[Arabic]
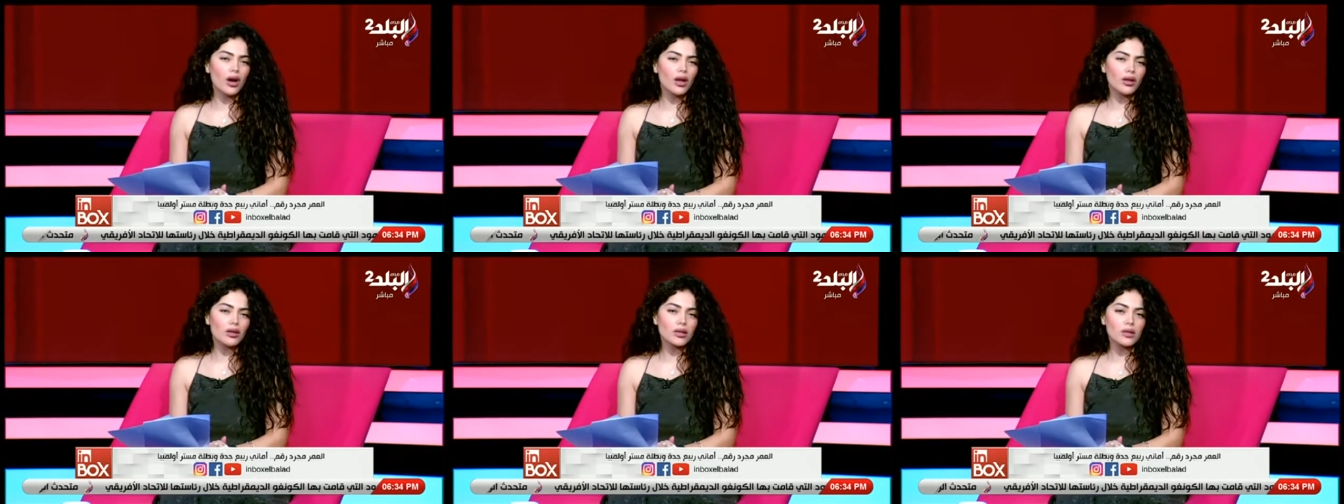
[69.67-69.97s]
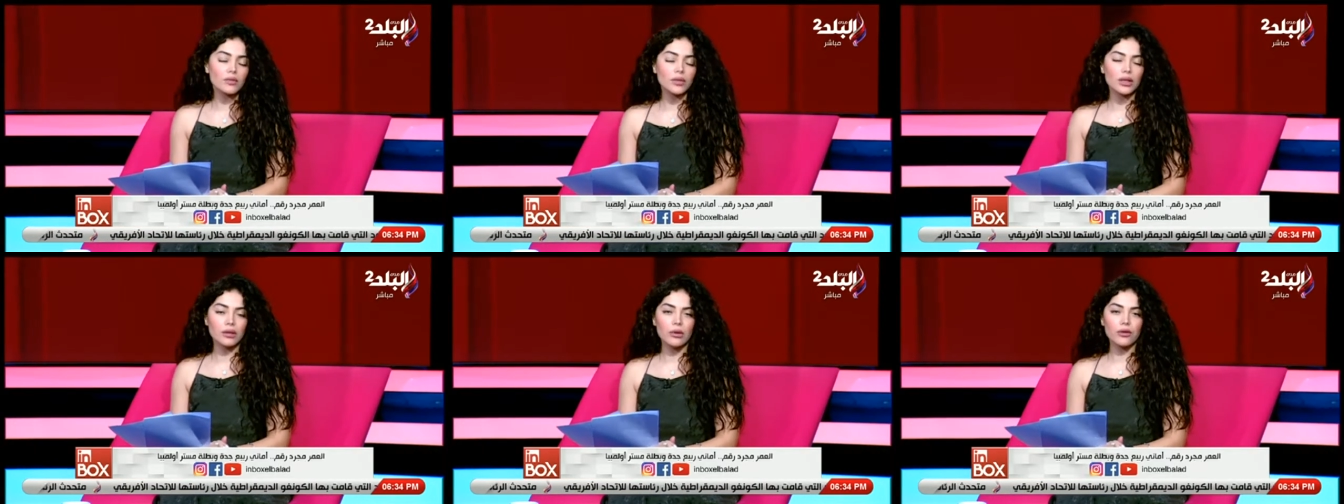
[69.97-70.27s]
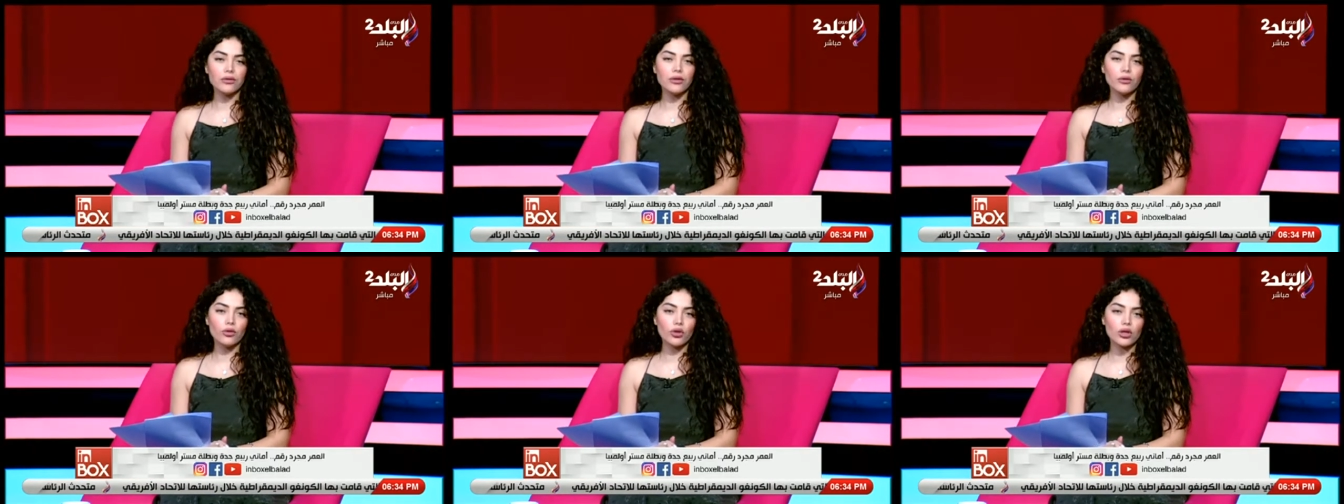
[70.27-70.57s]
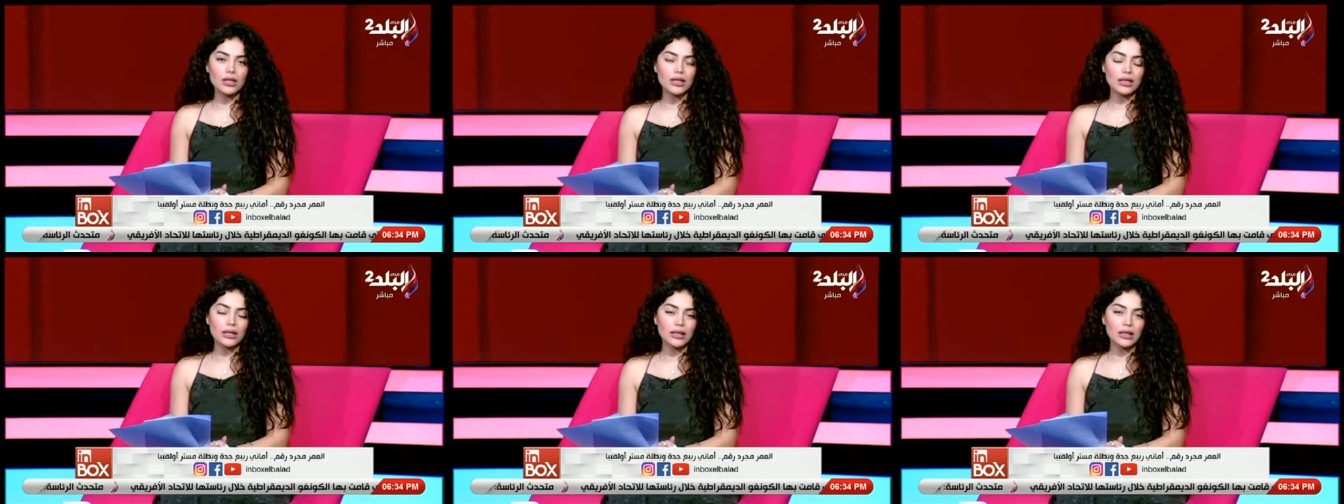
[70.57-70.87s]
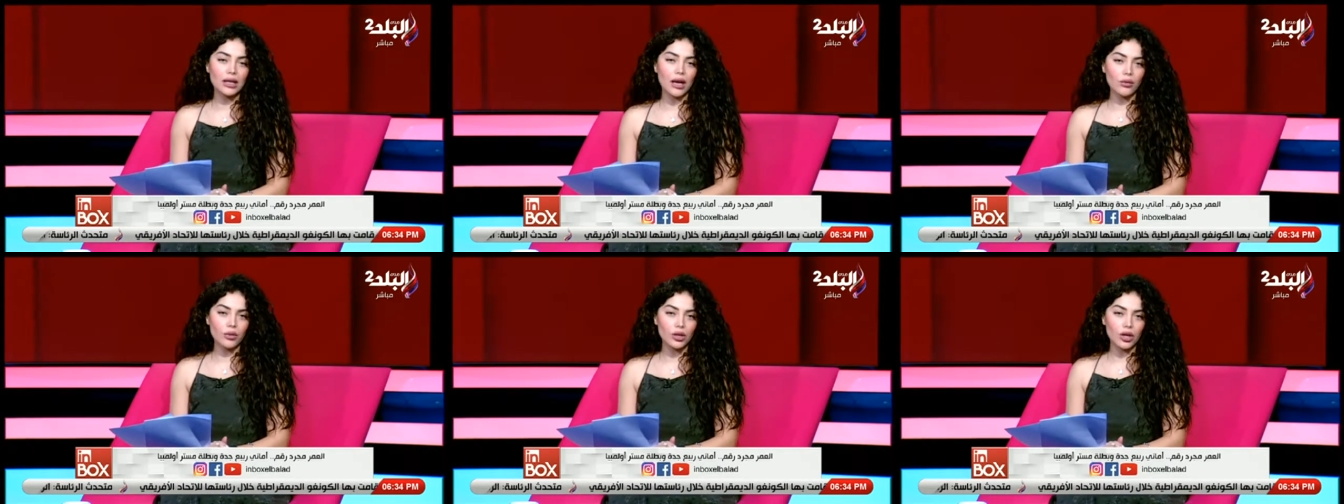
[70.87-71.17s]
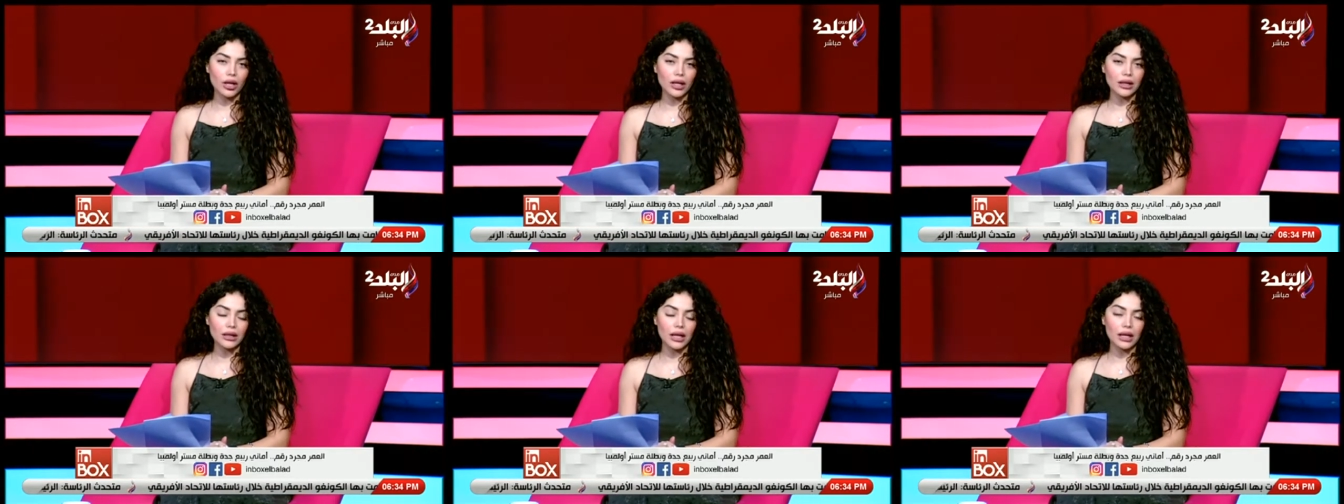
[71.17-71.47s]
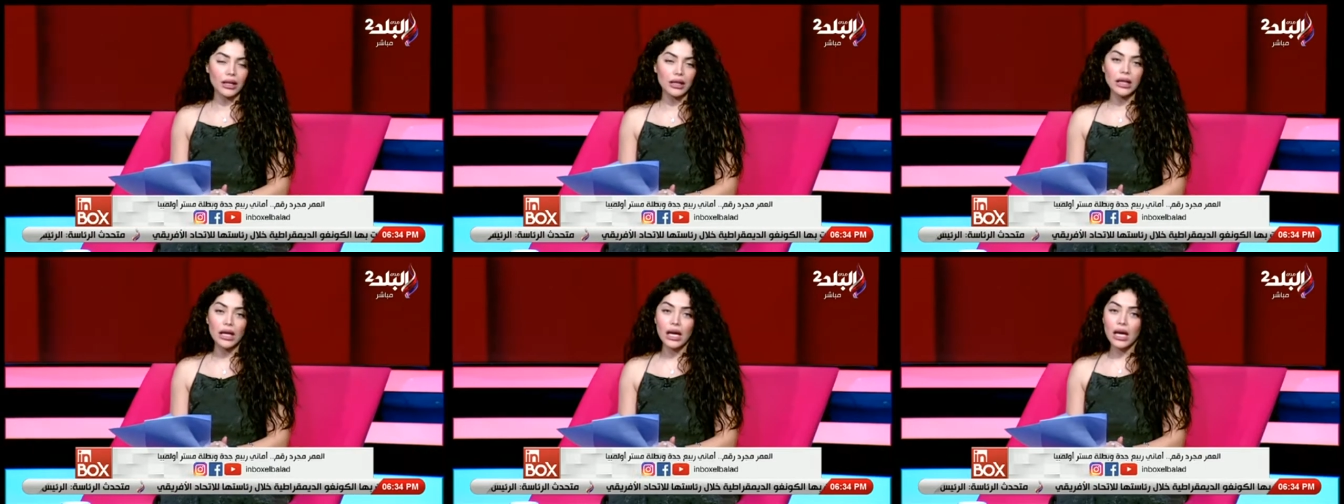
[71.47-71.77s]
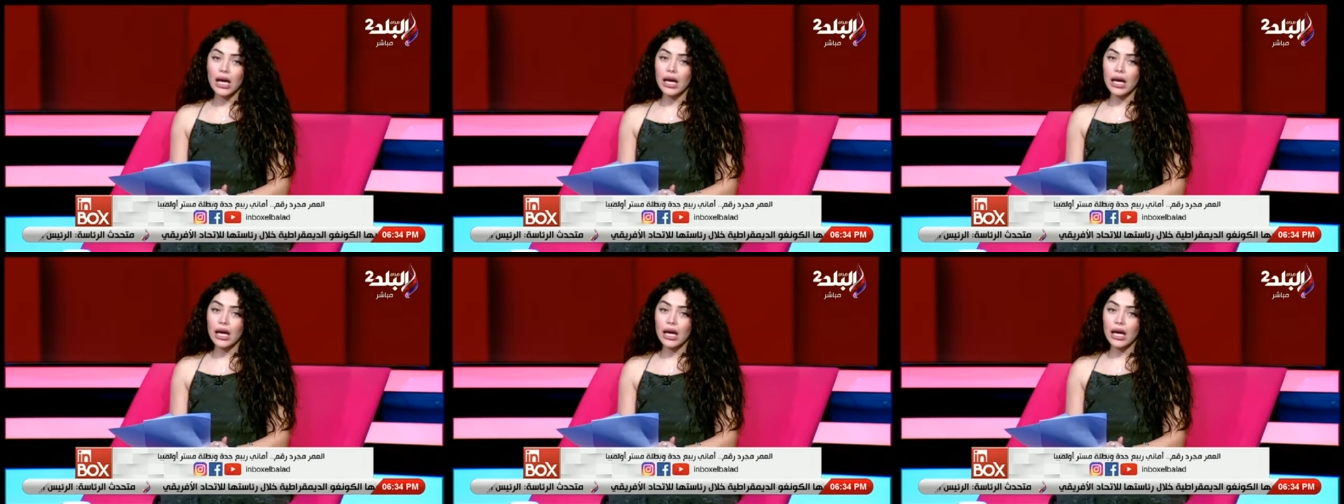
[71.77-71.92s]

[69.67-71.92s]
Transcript: خلاص بتبقى في فرص كتيره قوي راحت عليه